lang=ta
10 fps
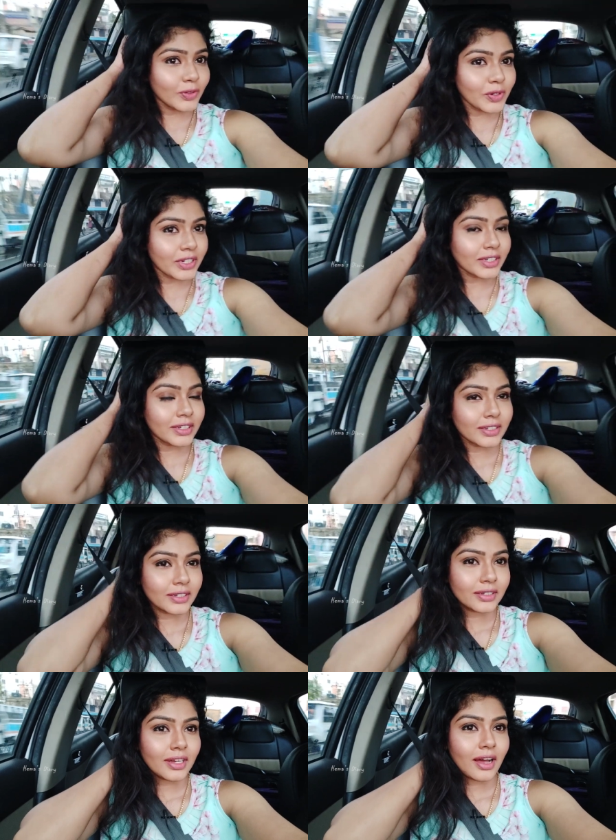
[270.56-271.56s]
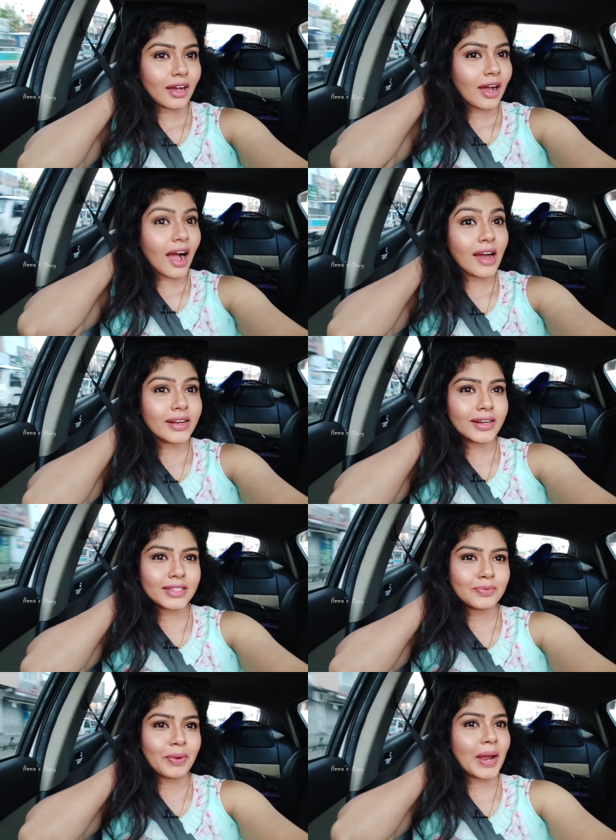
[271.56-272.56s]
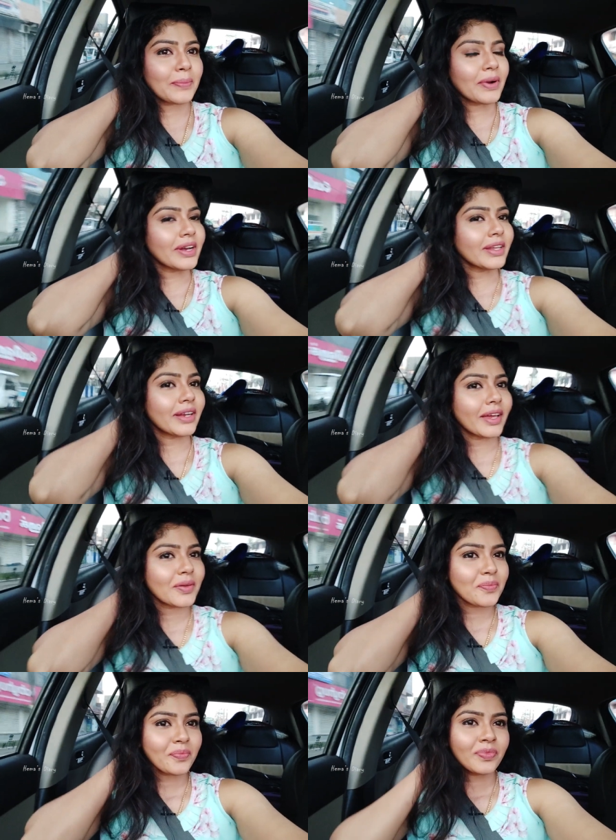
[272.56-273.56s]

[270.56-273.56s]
வந்து ஒரு ஆறு ட்ரெஸ் பிளான் பண்ணியிருக்கேன்